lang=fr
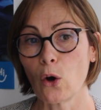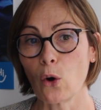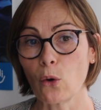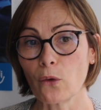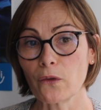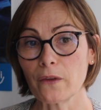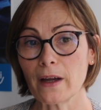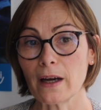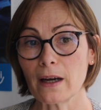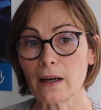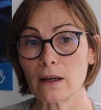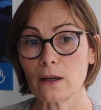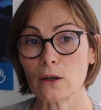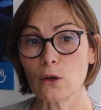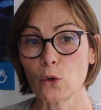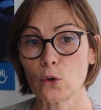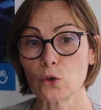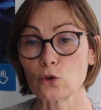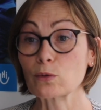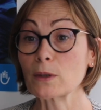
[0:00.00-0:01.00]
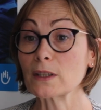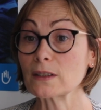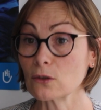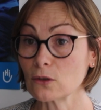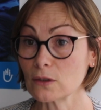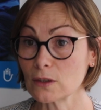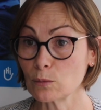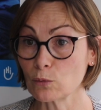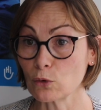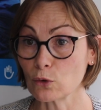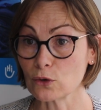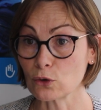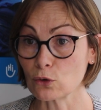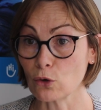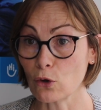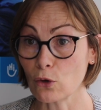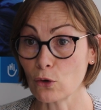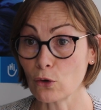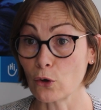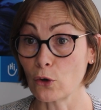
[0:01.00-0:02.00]
on a 70%
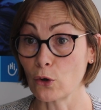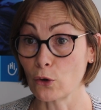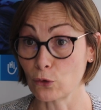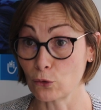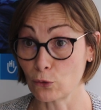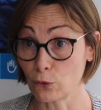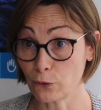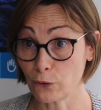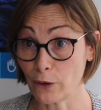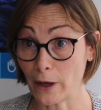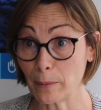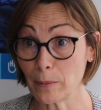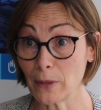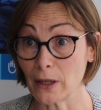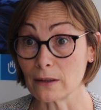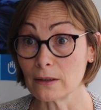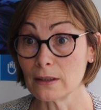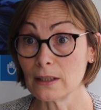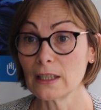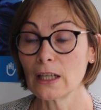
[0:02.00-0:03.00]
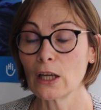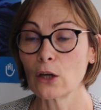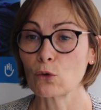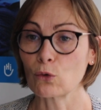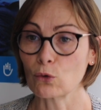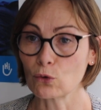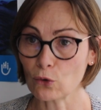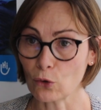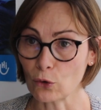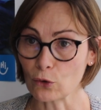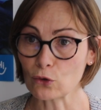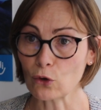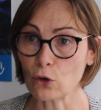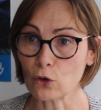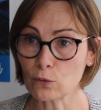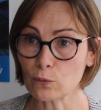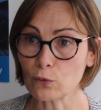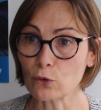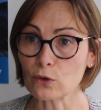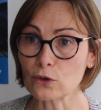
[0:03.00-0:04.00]
euh, euh, de femmes contre
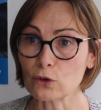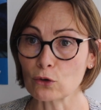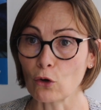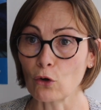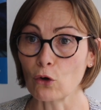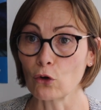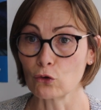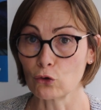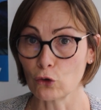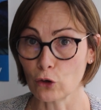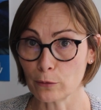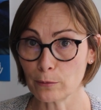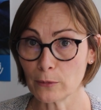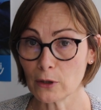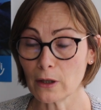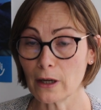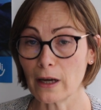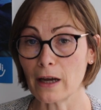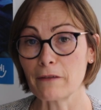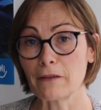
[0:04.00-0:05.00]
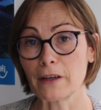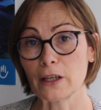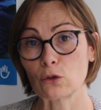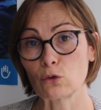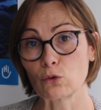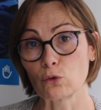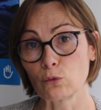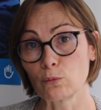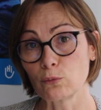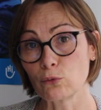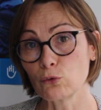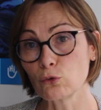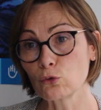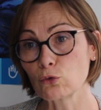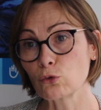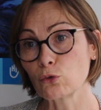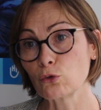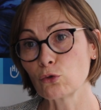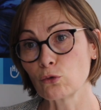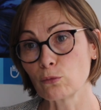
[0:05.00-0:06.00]
30% d'hommes, avec
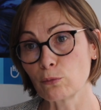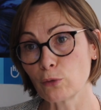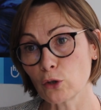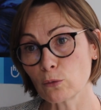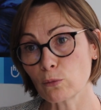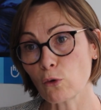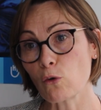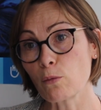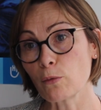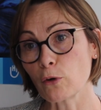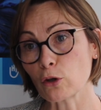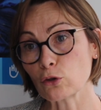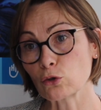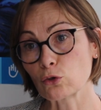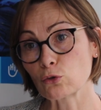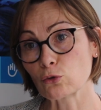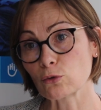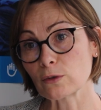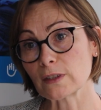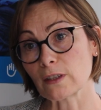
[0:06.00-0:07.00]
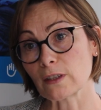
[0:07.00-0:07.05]
plutôt une bonne proportion,